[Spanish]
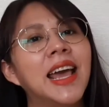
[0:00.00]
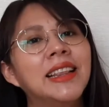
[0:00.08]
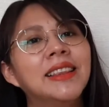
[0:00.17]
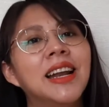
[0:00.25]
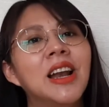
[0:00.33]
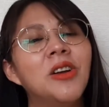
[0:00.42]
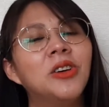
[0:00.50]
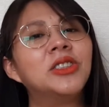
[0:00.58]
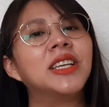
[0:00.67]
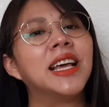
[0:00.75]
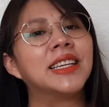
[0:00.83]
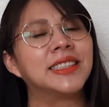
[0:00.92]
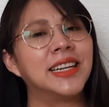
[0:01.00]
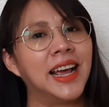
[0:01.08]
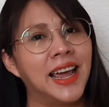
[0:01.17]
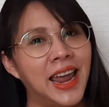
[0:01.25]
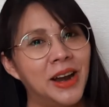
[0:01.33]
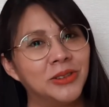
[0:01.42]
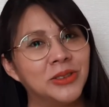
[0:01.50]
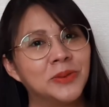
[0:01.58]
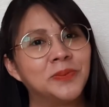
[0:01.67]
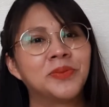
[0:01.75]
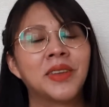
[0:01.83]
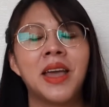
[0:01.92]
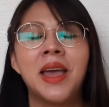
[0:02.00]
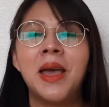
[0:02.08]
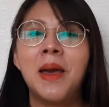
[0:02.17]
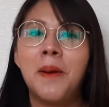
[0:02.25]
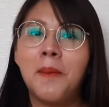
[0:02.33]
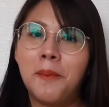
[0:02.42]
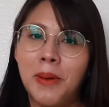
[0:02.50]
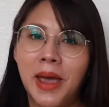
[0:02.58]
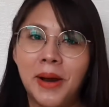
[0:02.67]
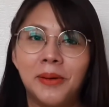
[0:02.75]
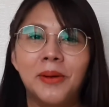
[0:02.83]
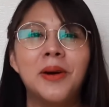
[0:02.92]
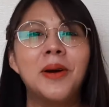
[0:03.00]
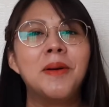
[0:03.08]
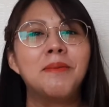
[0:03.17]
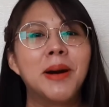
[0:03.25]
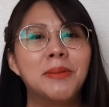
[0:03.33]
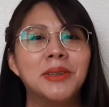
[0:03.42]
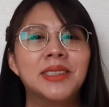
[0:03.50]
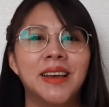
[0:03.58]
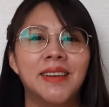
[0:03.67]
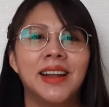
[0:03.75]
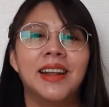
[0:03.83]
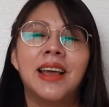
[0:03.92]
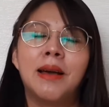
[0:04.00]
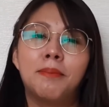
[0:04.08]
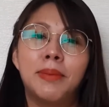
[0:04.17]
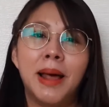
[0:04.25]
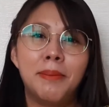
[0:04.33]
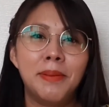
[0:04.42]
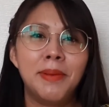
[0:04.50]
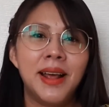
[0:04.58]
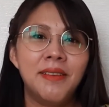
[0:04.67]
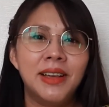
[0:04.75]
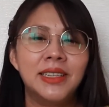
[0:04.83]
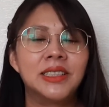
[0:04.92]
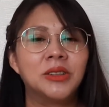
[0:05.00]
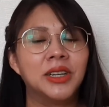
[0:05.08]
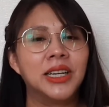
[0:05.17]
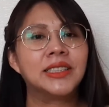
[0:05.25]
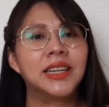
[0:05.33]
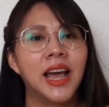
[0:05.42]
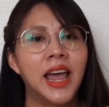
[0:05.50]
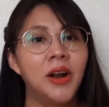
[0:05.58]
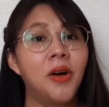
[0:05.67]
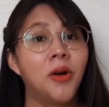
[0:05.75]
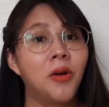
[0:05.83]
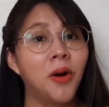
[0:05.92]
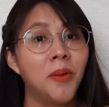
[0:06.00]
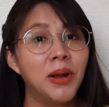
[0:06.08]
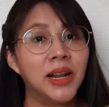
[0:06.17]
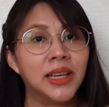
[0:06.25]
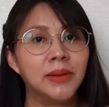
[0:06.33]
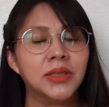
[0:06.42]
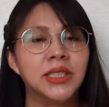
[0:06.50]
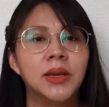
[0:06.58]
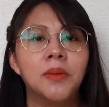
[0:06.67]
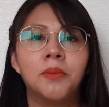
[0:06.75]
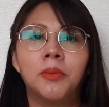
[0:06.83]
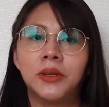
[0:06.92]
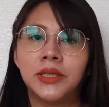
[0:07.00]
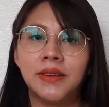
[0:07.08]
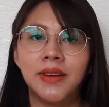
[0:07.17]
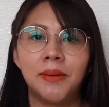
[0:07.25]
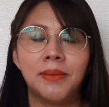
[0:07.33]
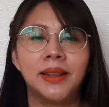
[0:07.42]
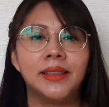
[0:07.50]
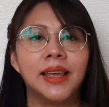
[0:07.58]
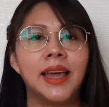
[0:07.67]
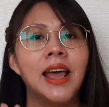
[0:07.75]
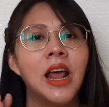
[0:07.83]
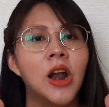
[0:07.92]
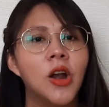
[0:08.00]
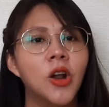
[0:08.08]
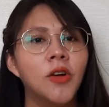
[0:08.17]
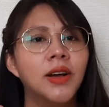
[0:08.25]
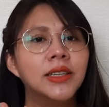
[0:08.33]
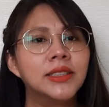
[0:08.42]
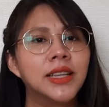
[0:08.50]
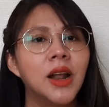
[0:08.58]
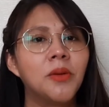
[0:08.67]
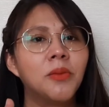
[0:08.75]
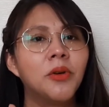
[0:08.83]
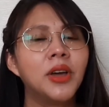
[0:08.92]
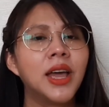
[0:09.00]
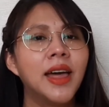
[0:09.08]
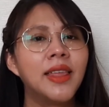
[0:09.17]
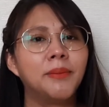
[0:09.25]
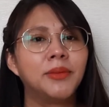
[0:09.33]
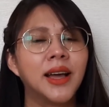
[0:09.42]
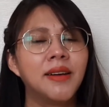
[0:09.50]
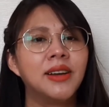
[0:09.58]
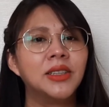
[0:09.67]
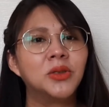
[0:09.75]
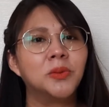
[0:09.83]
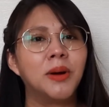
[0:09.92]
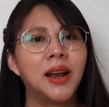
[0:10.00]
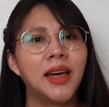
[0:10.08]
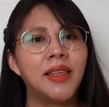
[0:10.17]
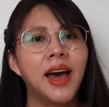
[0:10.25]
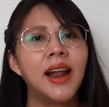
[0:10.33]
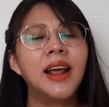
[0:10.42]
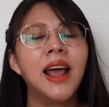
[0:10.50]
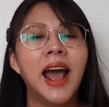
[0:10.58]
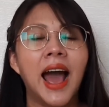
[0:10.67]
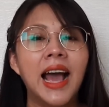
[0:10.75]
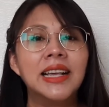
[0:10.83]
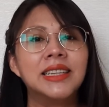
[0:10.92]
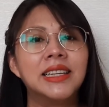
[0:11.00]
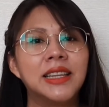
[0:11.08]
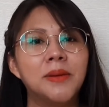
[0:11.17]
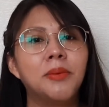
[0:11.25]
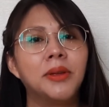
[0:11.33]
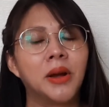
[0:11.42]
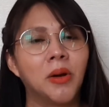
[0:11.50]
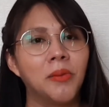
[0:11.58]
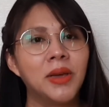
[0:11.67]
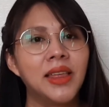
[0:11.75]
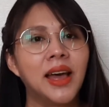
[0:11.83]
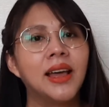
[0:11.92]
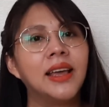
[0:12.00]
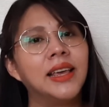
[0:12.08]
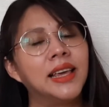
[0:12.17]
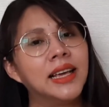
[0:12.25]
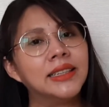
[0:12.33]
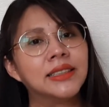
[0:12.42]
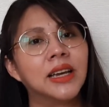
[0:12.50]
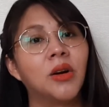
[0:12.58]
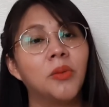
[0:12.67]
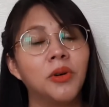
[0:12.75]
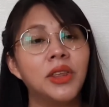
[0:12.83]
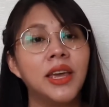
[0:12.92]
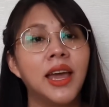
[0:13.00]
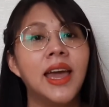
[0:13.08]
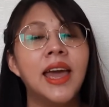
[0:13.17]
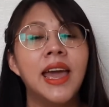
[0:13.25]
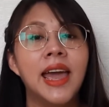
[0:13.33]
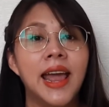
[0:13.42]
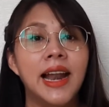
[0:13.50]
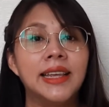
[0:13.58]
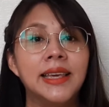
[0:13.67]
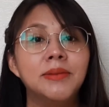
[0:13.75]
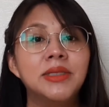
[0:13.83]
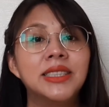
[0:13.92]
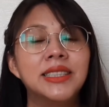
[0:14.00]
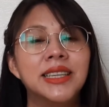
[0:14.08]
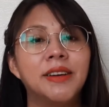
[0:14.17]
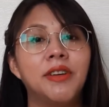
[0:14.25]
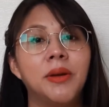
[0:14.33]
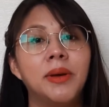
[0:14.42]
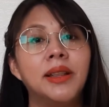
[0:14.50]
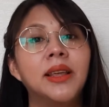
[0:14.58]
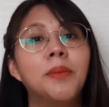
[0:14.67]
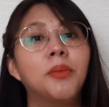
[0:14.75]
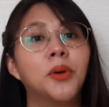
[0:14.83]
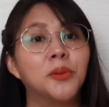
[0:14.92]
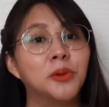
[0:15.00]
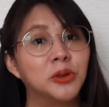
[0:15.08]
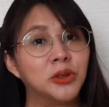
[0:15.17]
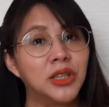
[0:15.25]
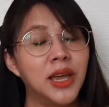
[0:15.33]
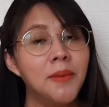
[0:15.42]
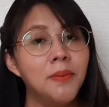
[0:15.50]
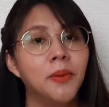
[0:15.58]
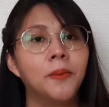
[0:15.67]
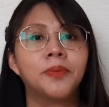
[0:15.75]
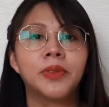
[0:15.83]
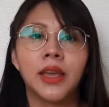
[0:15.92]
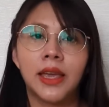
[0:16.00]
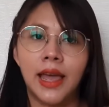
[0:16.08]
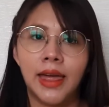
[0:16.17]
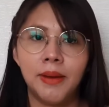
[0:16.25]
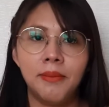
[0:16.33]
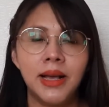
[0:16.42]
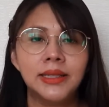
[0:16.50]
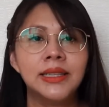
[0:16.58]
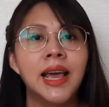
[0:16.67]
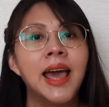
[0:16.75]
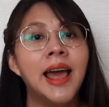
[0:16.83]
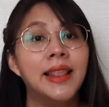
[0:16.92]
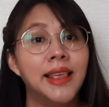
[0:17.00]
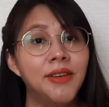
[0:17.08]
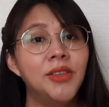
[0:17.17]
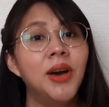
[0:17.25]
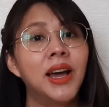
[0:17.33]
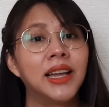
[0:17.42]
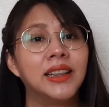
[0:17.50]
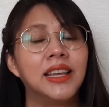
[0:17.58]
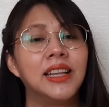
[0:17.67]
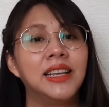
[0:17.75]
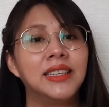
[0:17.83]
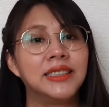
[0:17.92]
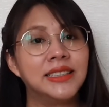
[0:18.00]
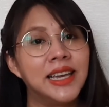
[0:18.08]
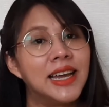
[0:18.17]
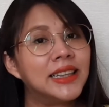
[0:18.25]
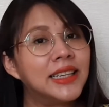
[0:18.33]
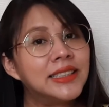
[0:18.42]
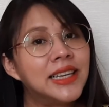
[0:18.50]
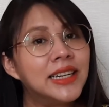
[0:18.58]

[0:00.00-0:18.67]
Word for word: entre los extranjeros. Pero vamos a ver, la primera vez que un extranjero come el kimchi posiblemente no va a estar muy adaptable su paladar a este tipo de comida y es que como dije el kimchi se fermenta por mucho tiempo y además debido a que tiene ciertas